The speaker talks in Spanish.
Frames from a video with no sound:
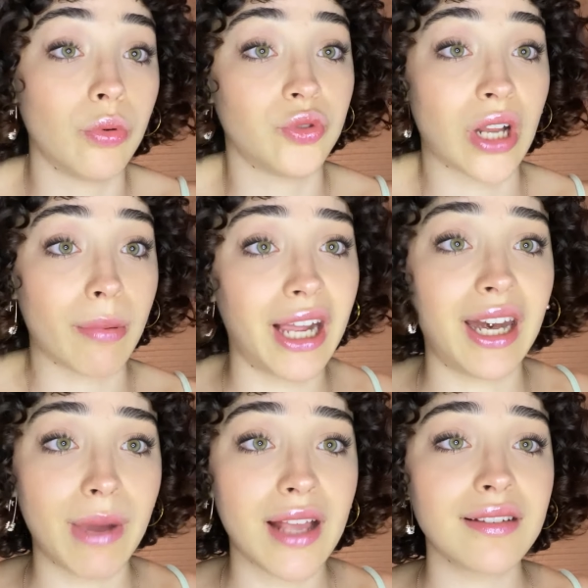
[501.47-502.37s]
usar
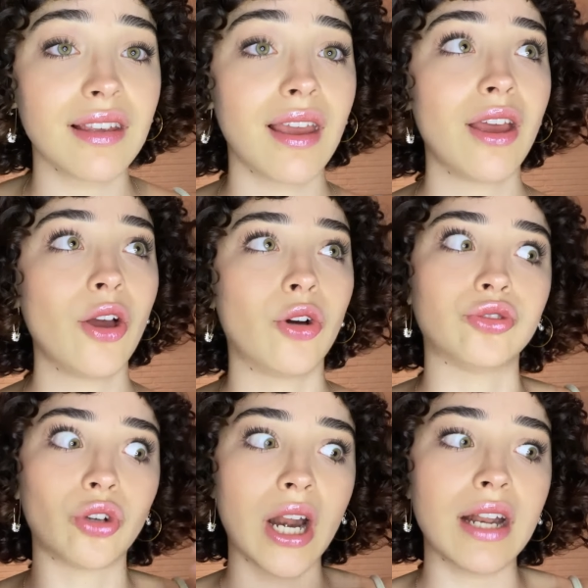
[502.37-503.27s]
cremas,
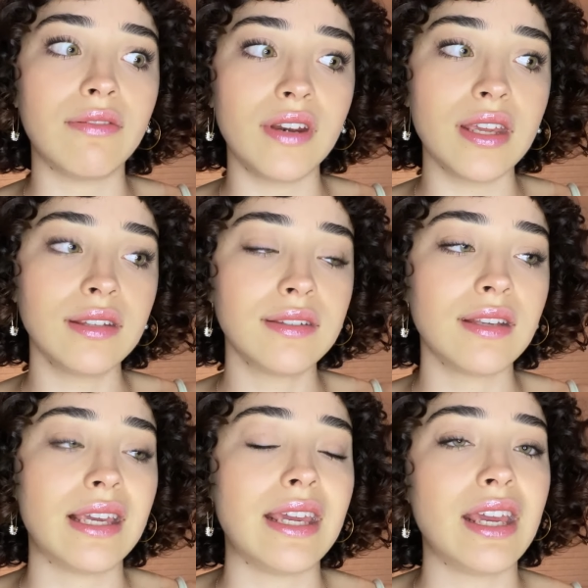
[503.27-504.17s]
controlar el frizz
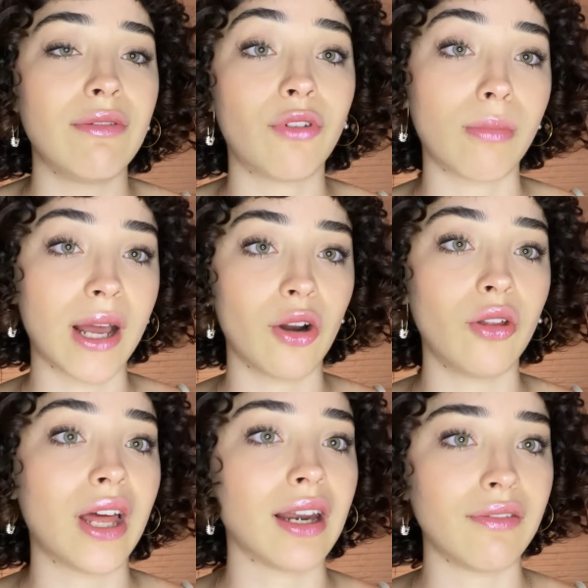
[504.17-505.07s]
y formarlo,
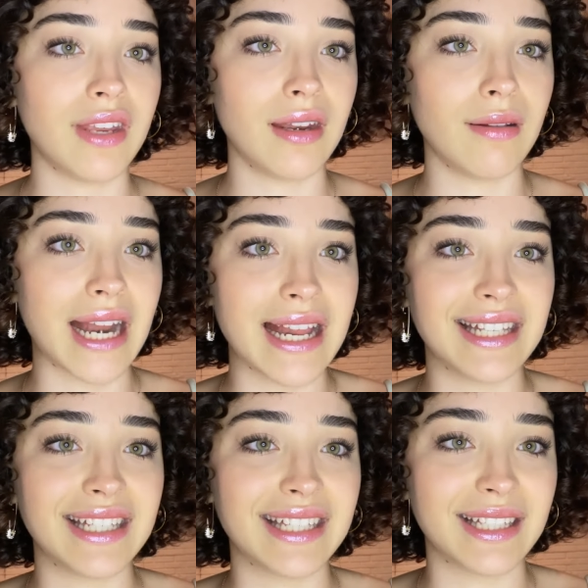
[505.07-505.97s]
darle fin,
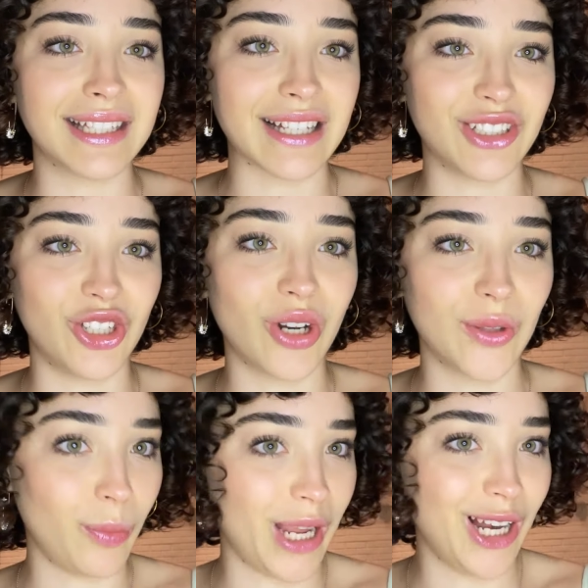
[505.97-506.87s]
a
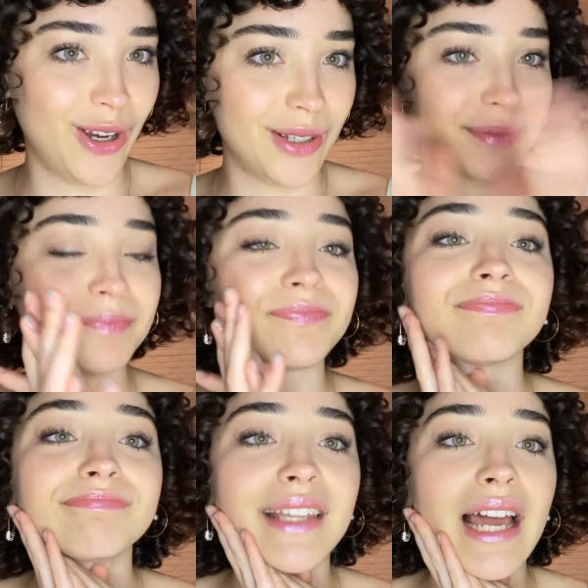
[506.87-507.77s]
tu pelo,
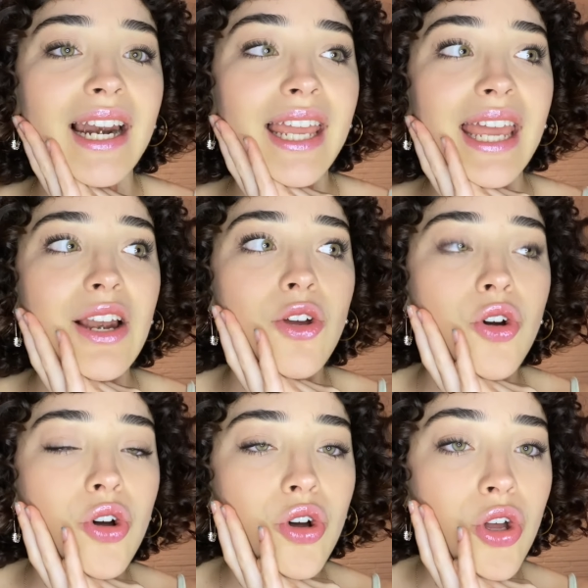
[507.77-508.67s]
mm, darle
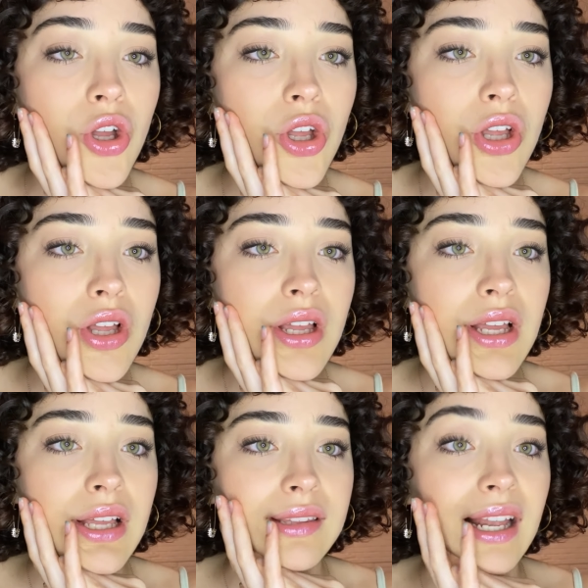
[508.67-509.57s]
algo,
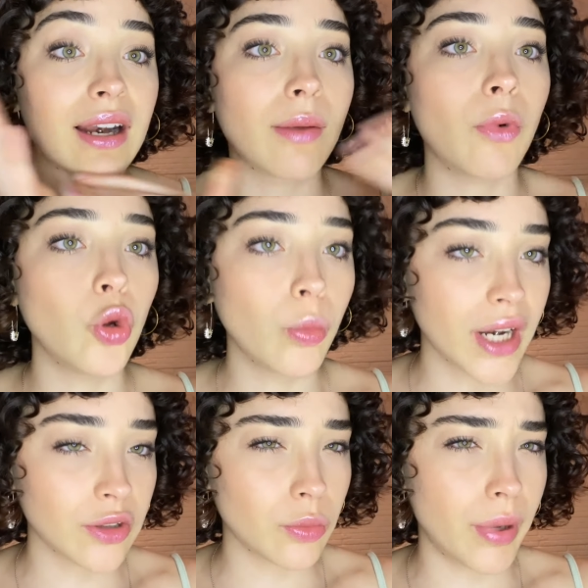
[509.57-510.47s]
darle volumen
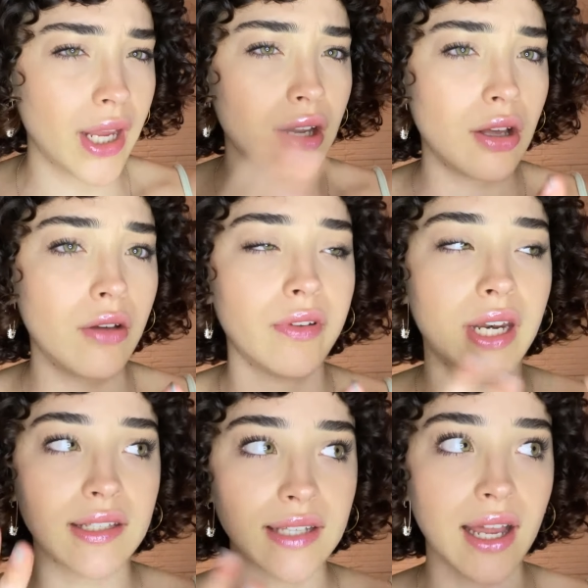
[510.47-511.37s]
a tu pelo,
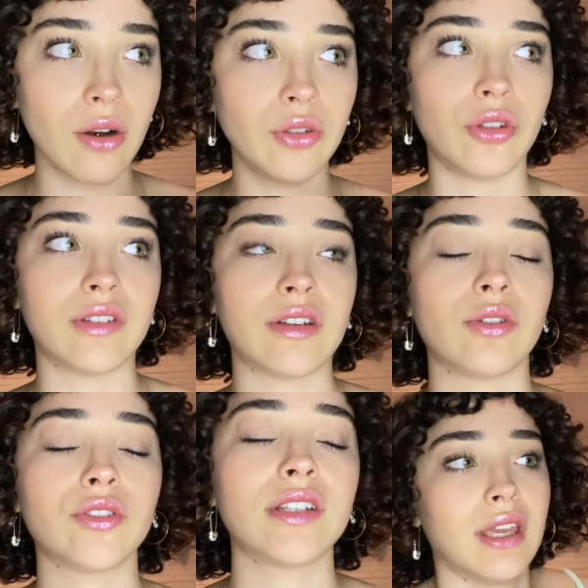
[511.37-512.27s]
finalizarlo y todas esas
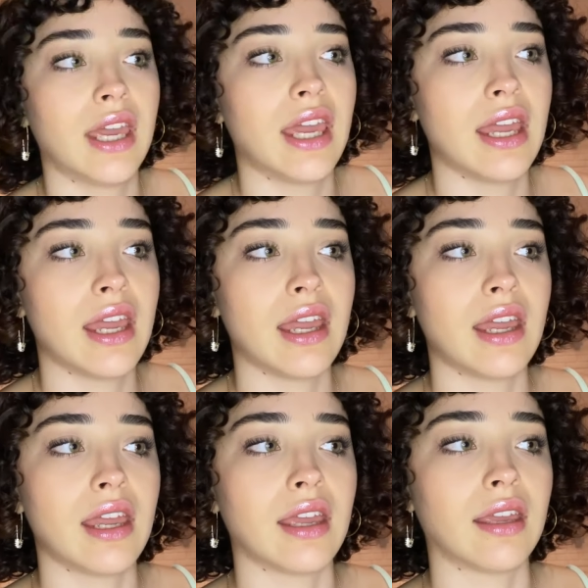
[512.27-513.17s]
cosas,
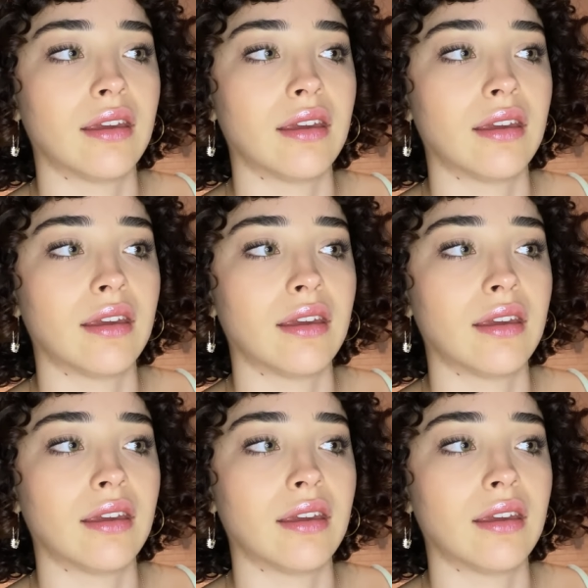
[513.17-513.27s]
que,